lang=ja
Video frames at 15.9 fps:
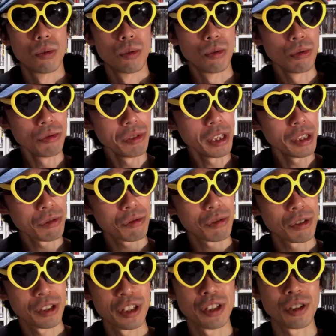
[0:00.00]
女の
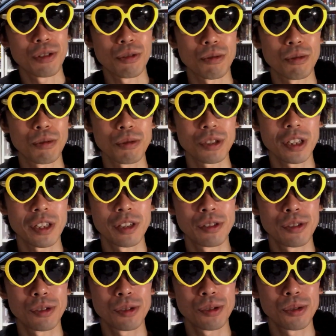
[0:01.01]
子がなんか殺され
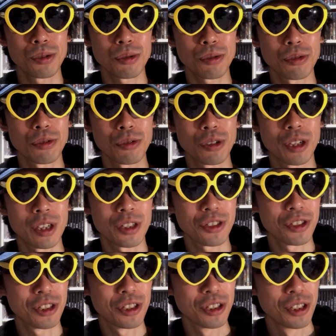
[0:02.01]
るところの
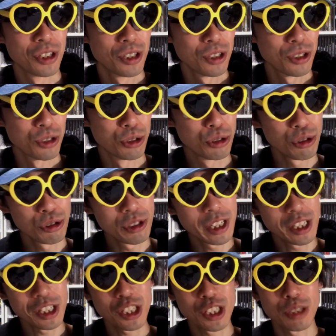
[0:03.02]
ガラスに幽
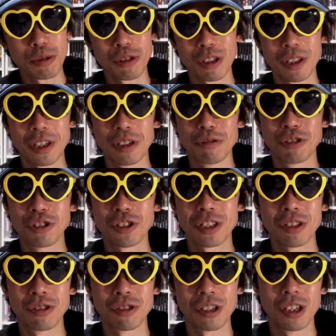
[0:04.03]
霊らしきものがね映っ
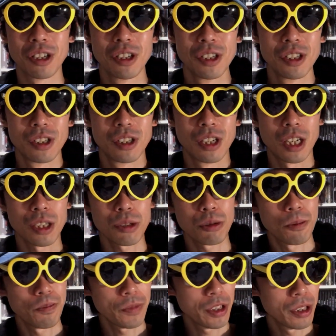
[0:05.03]
てるとかあ
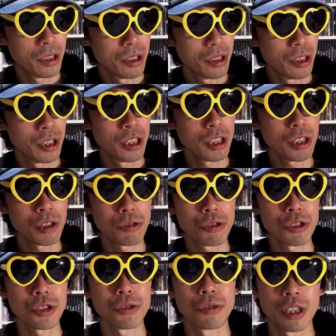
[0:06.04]
と、えー、映画の
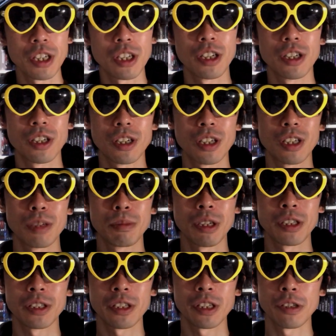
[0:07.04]
衣装をね、えー、
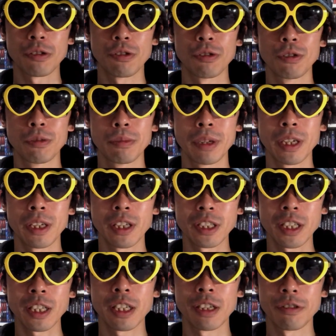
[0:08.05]
まあ、イタリアの名
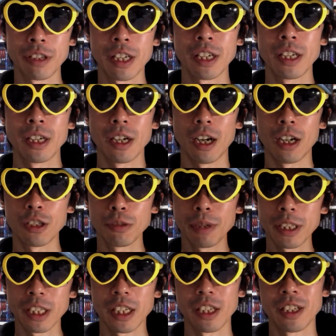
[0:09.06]
デザイナーのね
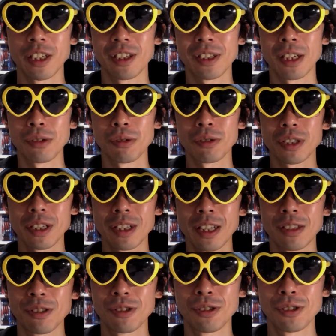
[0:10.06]
アルマアが担当さ
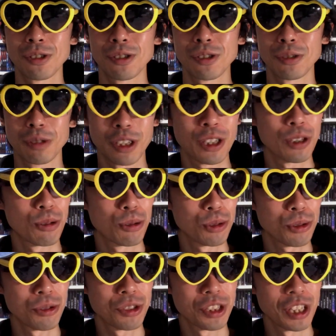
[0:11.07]
れるのもねご
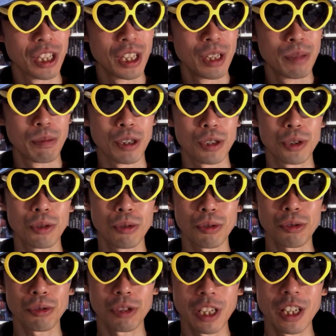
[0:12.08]
存知で、まあ、
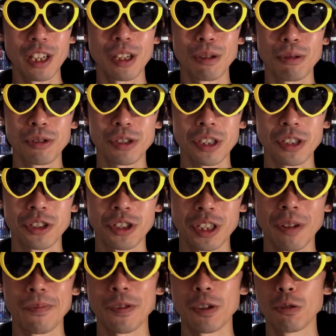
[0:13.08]
相当ね、え本作につい
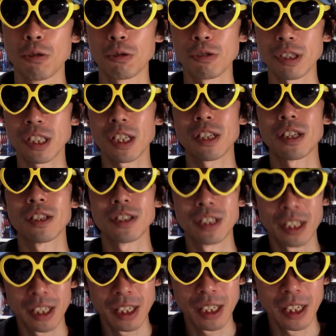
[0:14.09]
てはおかしかったで
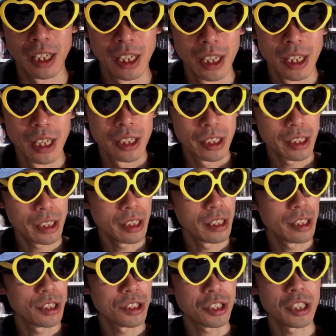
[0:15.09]
すねで、
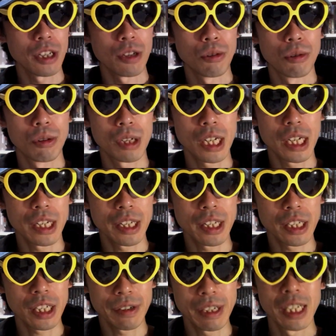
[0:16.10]
えー、好きな
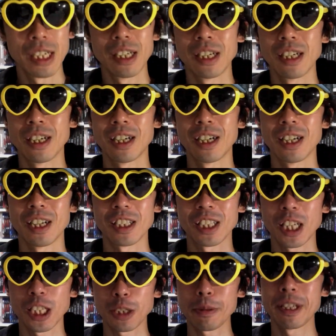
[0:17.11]
ホラー映画は、あ
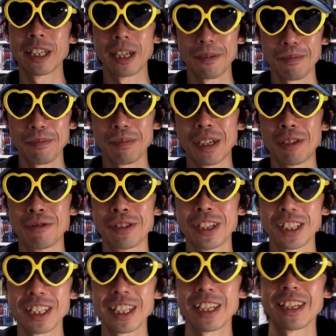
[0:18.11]
サスペリア。まあ、
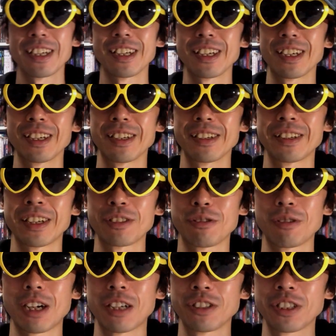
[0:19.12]
同じね、えー、
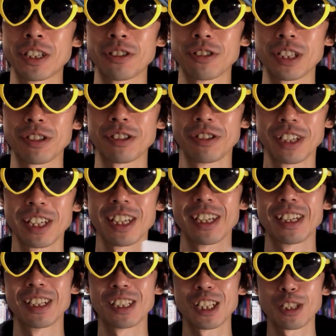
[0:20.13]
ダリオ・アルジェント作品のね、
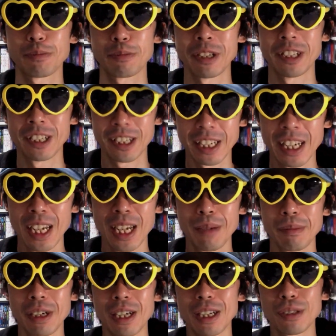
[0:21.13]
えー、サスペリアで、
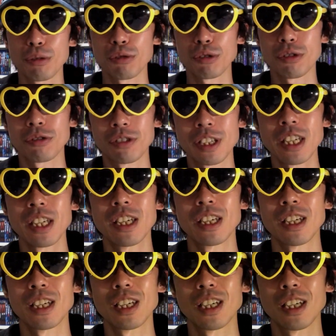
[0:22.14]
まあ、独特のね、
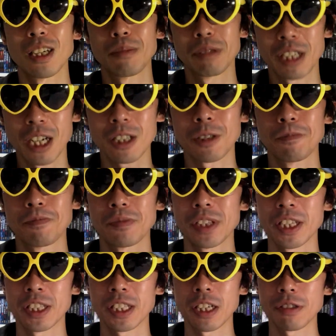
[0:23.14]
えー、美学、
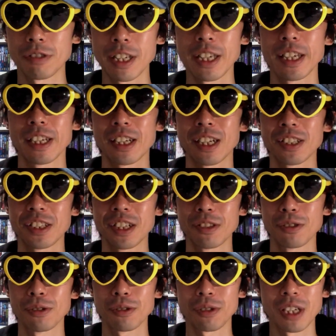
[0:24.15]
哲学をね、感じら
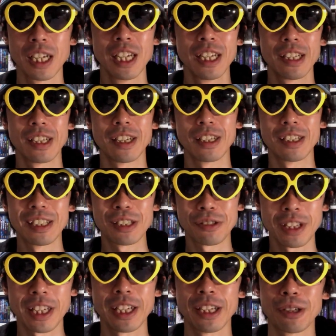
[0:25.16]
れるところが、えー、いい
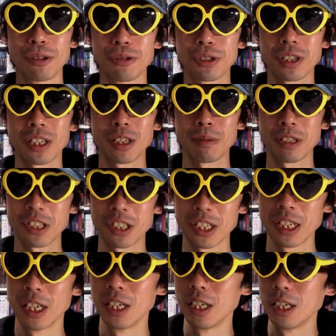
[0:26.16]
とね、えー、おっしゃられてます
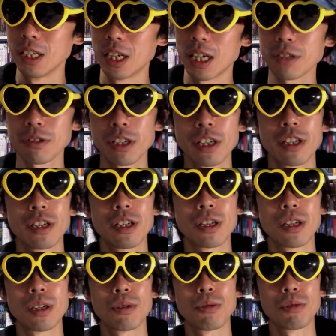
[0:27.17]
し、あとね、
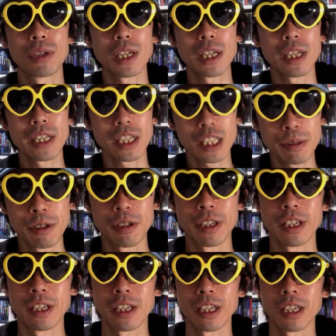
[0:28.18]
えー、ホラー映画でも、
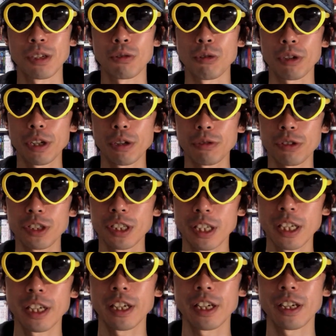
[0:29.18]
えー、こ落として
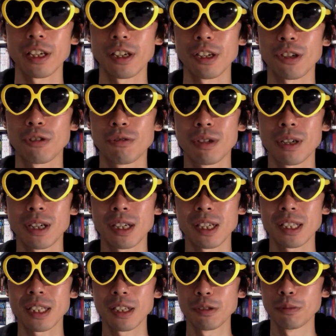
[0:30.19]
ね、えー、怖が
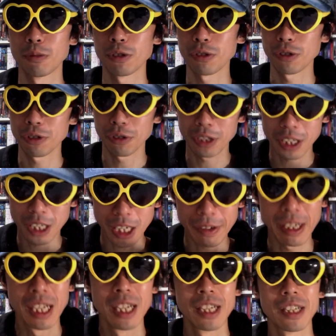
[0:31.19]
らせるものよりか
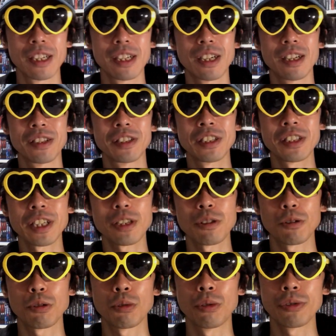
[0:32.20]
は、あ人間
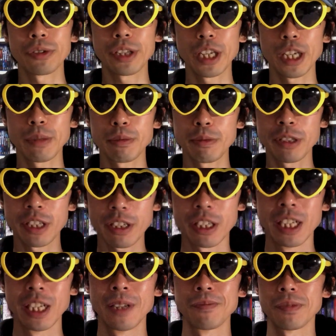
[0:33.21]
の根底部分にあ
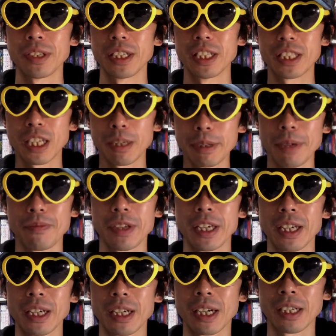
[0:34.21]
る、痛みや、
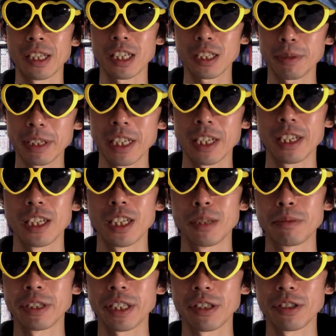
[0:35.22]
えー、悲しみで、
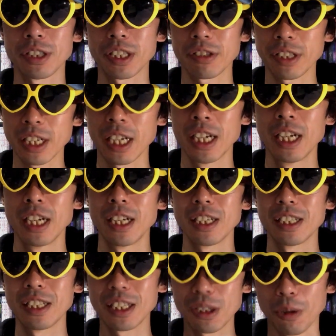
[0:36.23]
えー、見せる作品が
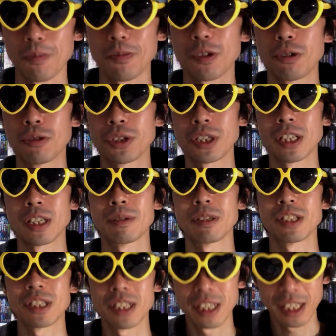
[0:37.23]
いいとおっしゃられて
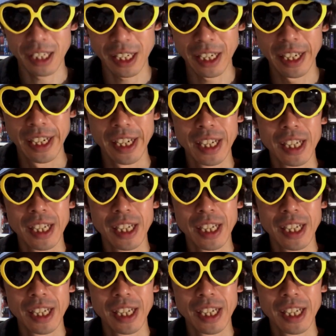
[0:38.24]
ましたね。